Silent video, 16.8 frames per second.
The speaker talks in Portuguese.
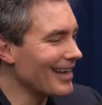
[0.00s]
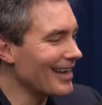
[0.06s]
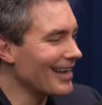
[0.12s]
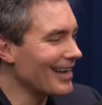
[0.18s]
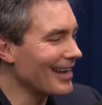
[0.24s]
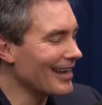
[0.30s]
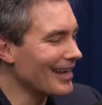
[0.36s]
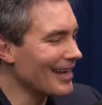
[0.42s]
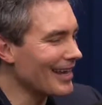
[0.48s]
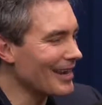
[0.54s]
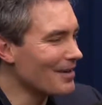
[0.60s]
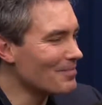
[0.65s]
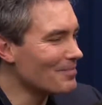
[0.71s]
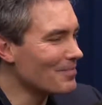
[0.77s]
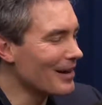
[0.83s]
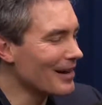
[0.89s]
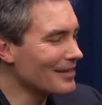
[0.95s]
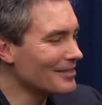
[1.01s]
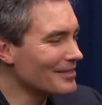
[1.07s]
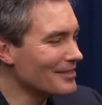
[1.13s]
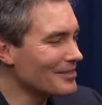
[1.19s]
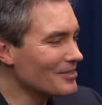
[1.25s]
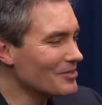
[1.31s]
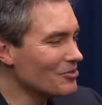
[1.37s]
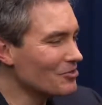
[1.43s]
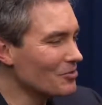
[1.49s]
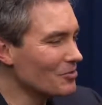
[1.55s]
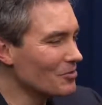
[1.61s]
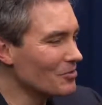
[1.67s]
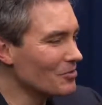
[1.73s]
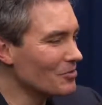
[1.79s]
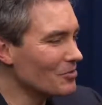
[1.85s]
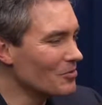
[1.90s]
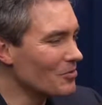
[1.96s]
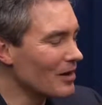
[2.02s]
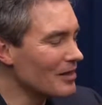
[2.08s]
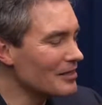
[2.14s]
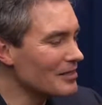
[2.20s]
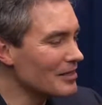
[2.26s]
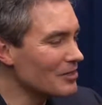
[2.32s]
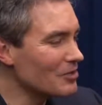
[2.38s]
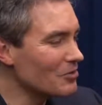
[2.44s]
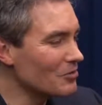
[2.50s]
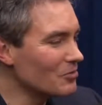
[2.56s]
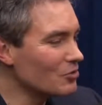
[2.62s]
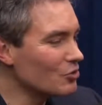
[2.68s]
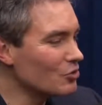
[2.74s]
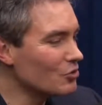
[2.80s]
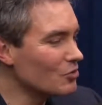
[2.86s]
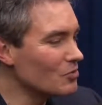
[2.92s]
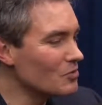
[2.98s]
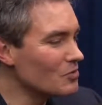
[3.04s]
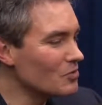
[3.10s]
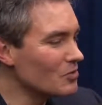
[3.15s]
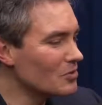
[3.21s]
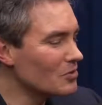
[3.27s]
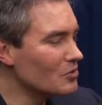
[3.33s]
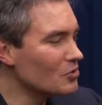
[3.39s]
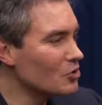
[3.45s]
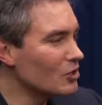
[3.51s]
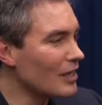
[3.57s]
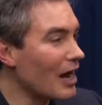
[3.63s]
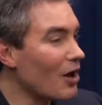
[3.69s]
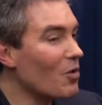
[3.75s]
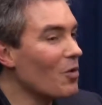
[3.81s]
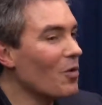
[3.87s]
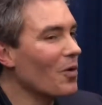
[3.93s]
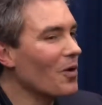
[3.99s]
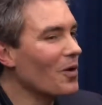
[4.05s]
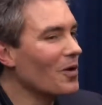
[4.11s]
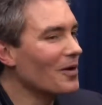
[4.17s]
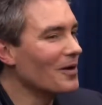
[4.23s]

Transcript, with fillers: ela, ela parte de um quase que um, um caô.